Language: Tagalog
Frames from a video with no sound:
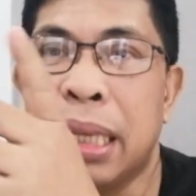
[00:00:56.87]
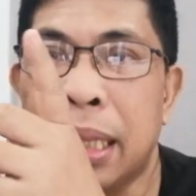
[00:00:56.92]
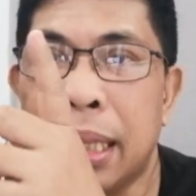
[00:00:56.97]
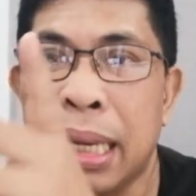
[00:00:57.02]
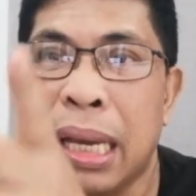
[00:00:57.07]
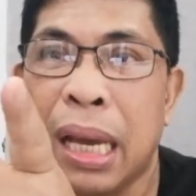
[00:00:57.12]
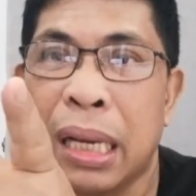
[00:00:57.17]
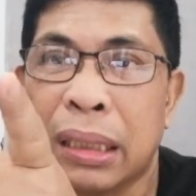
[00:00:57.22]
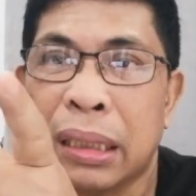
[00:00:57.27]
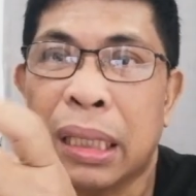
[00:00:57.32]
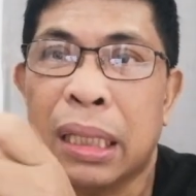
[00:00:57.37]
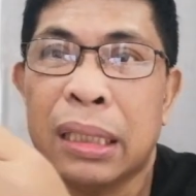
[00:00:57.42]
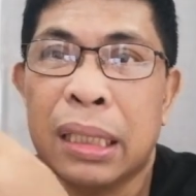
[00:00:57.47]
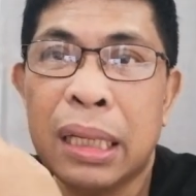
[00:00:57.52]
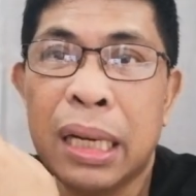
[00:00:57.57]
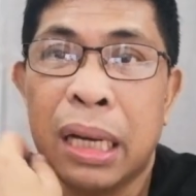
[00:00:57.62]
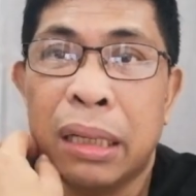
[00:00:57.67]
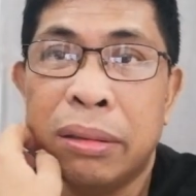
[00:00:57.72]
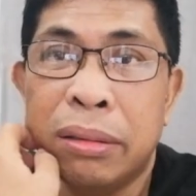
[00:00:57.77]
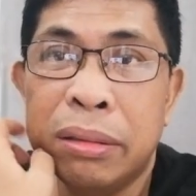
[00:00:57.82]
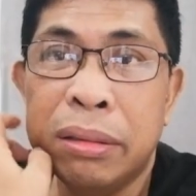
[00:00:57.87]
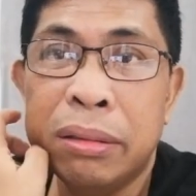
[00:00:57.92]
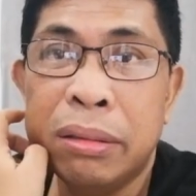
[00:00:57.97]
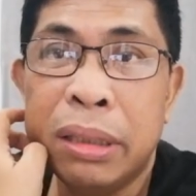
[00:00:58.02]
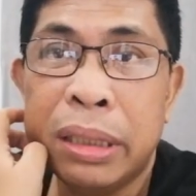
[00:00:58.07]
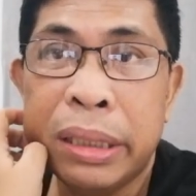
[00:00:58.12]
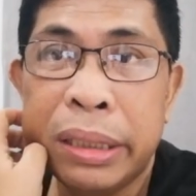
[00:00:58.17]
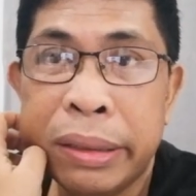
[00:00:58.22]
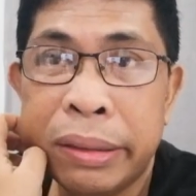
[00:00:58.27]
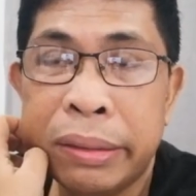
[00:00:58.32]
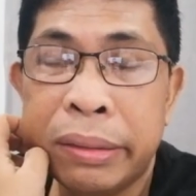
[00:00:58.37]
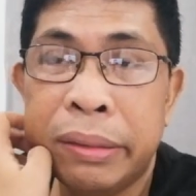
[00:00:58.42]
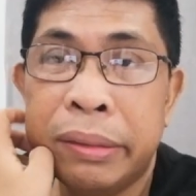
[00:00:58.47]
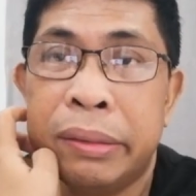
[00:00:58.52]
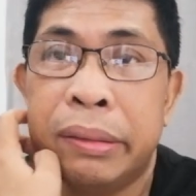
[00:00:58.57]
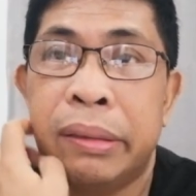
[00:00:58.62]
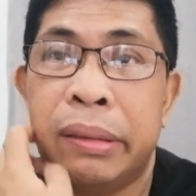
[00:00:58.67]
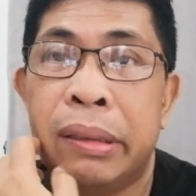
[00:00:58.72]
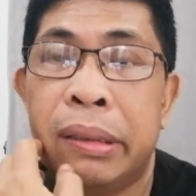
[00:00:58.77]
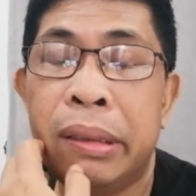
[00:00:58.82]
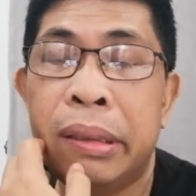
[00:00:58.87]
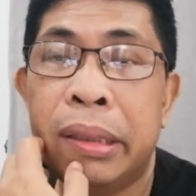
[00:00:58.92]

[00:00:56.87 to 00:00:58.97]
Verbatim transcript: titigas kasi ng ulo ninyo